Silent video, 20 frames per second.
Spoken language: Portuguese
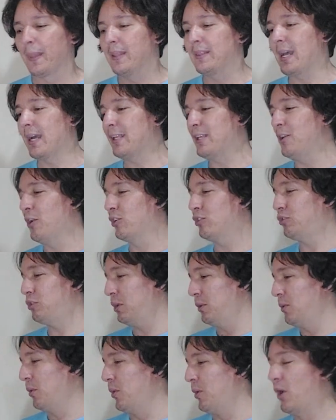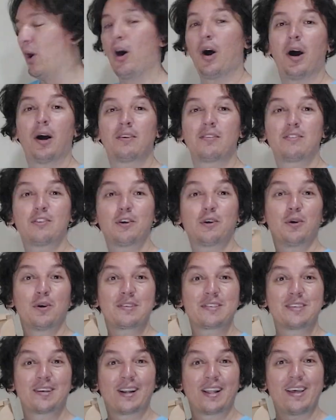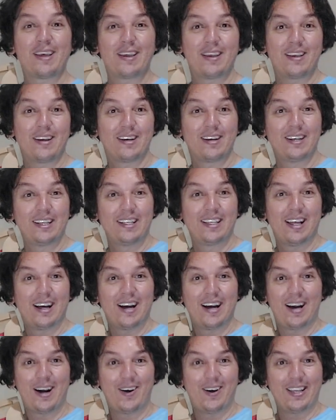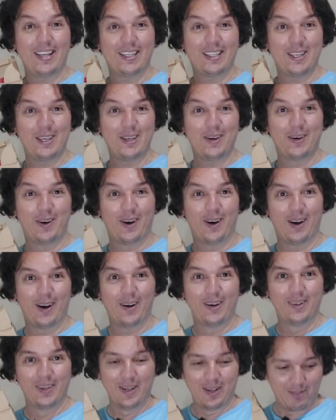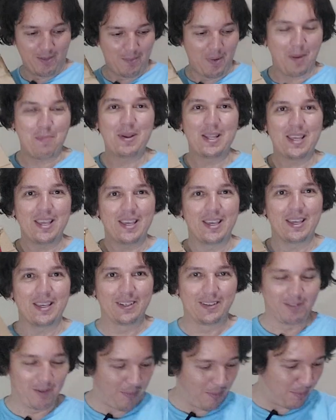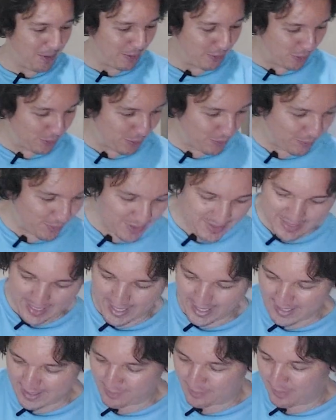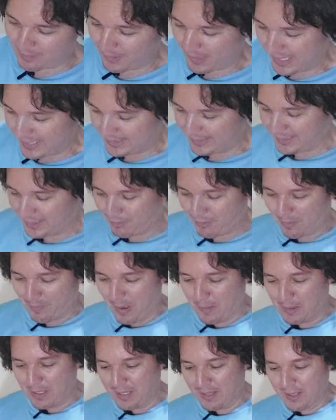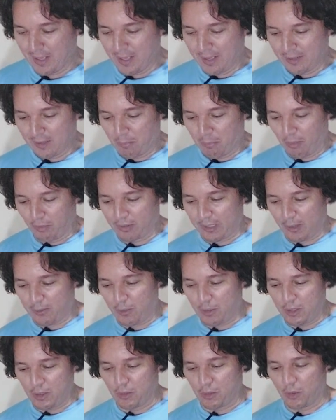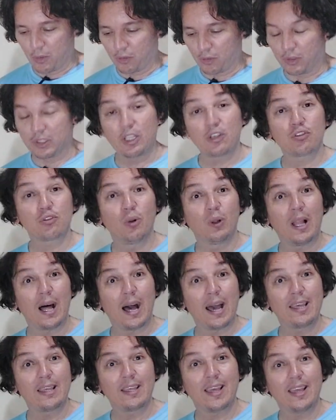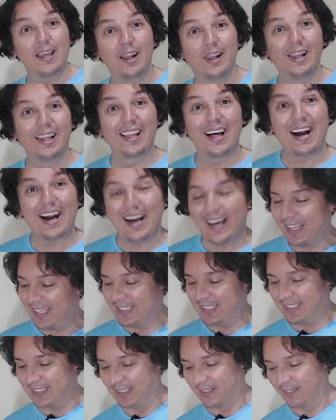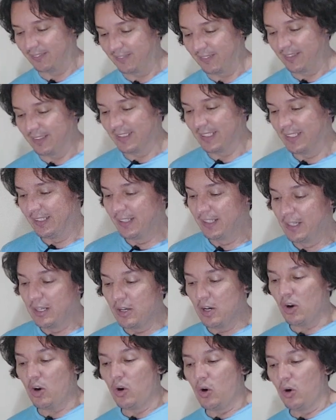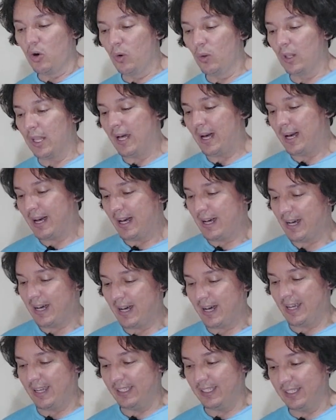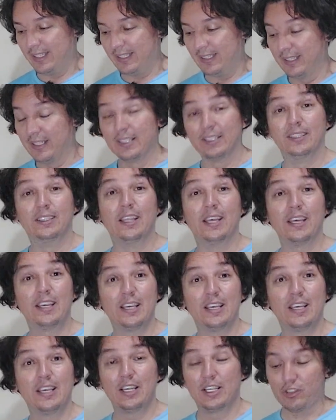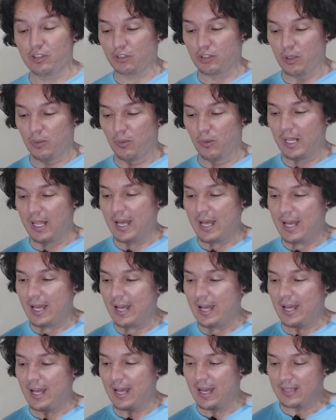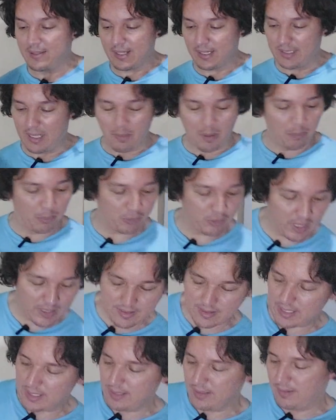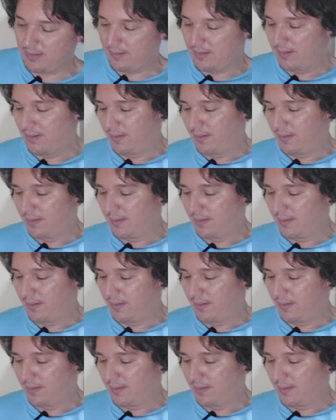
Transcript: E tá aqui, ó, chegou, ó, chegou, Sirley, Hanna, olha aqui, ó. Vamos abrir? Vamos abrir junto com vocês? Vamos lá então, vamos abrir, que o povo tá curioso. Deixa o like, hein? Like. Olá, like. um like. Será que dá pra puxar assim?